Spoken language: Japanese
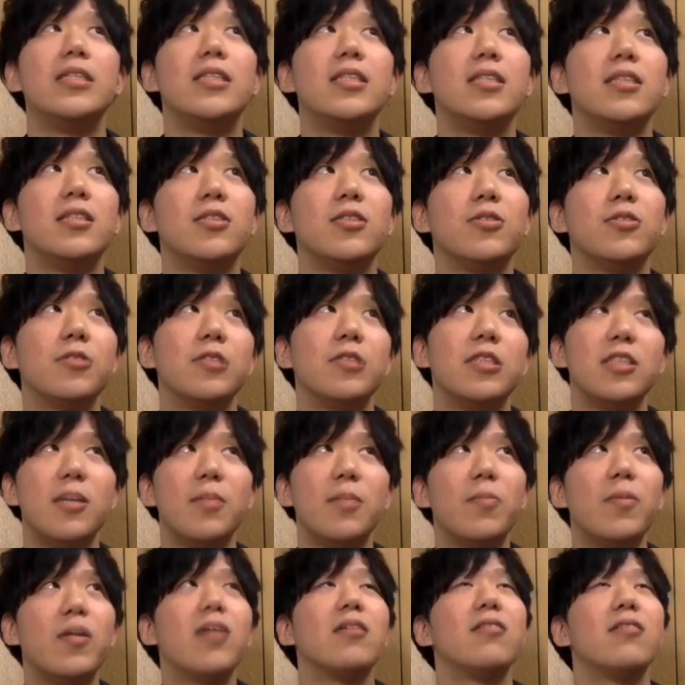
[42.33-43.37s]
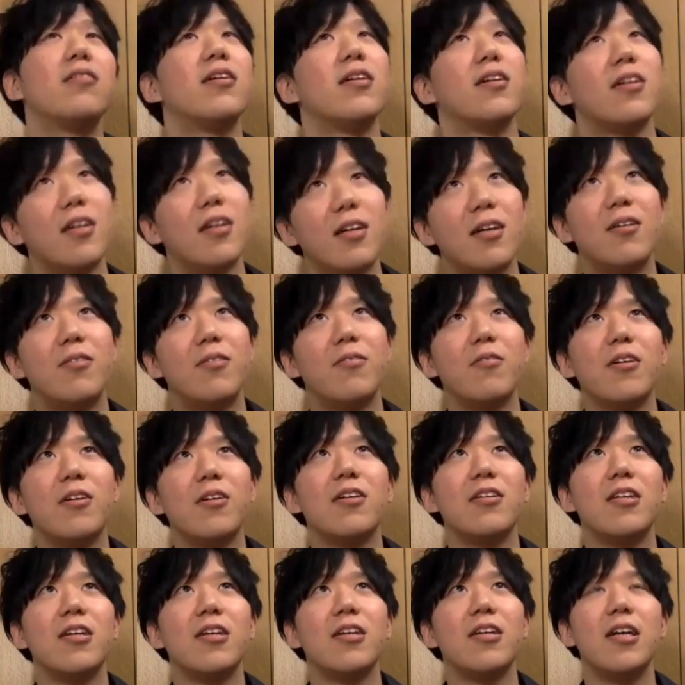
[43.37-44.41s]
ちょうど1年前ぐらいから本
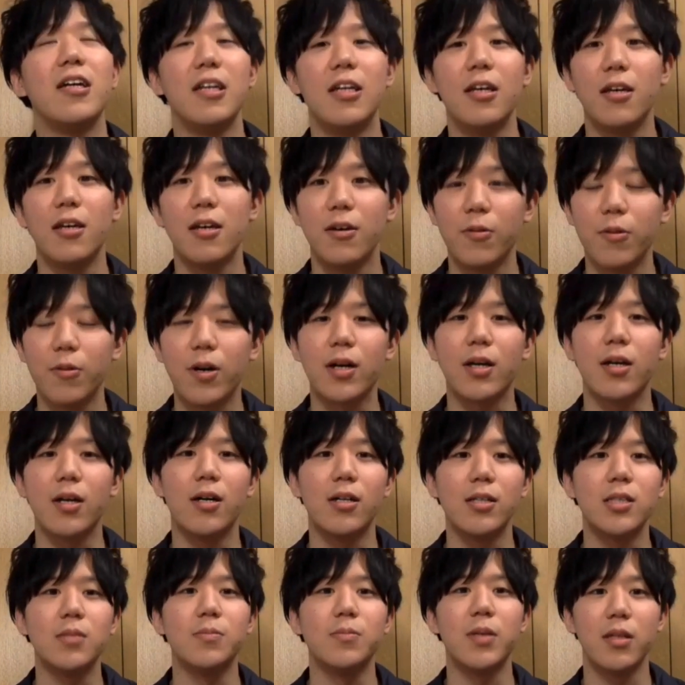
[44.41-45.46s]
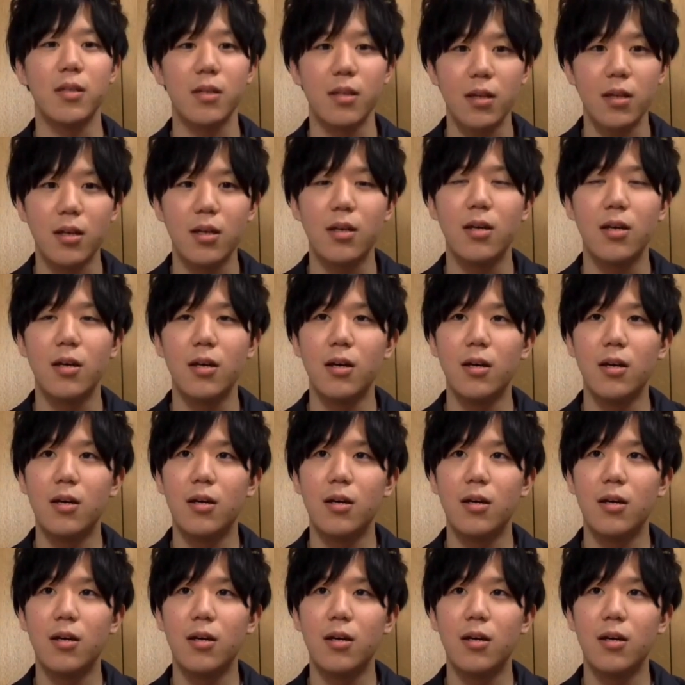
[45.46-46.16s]
格的に絵を描き始めて、